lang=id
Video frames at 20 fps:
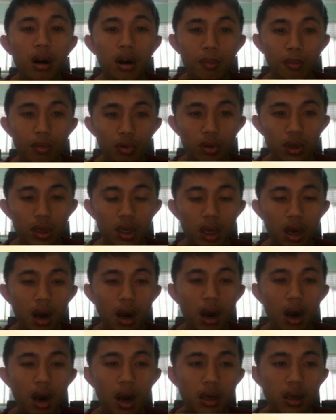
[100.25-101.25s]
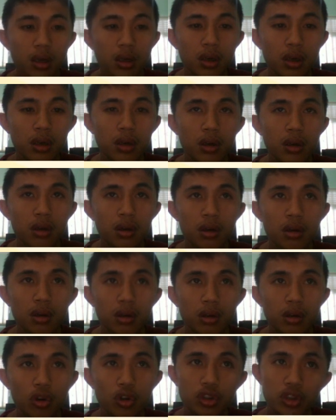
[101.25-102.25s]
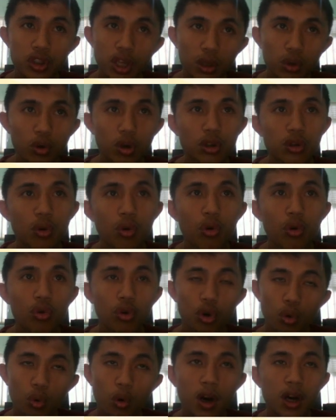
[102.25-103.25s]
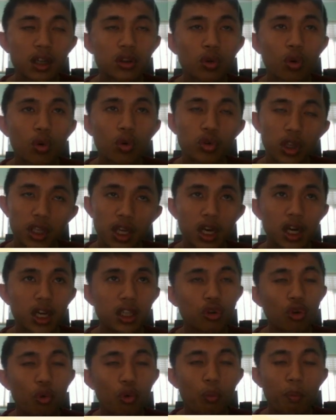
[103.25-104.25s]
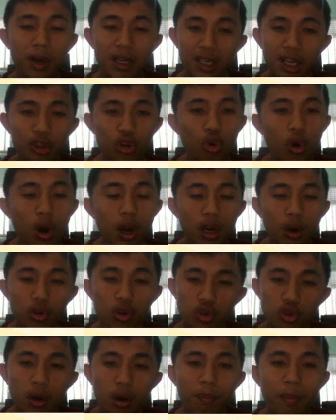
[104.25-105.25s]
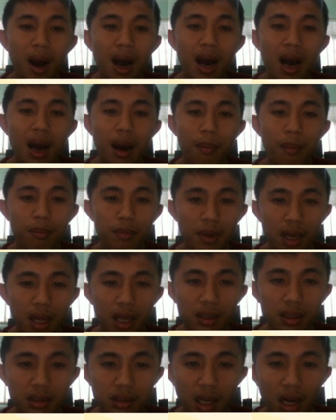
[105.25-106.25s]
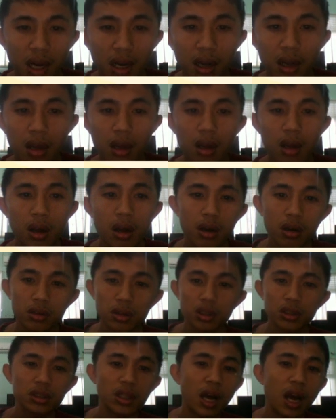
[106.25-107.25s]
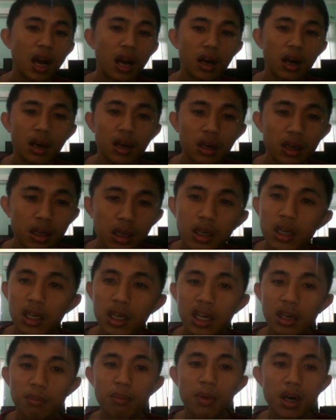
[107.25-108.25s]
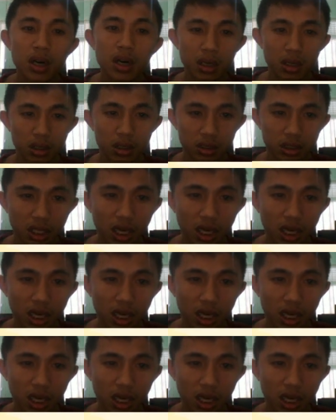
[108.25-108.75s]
kemudian eh, not satu ketuk, not dua ketuk, tiga ketuk, empat ketuk, Anda sudah sudah paham ya tentang tentang eh, ritme.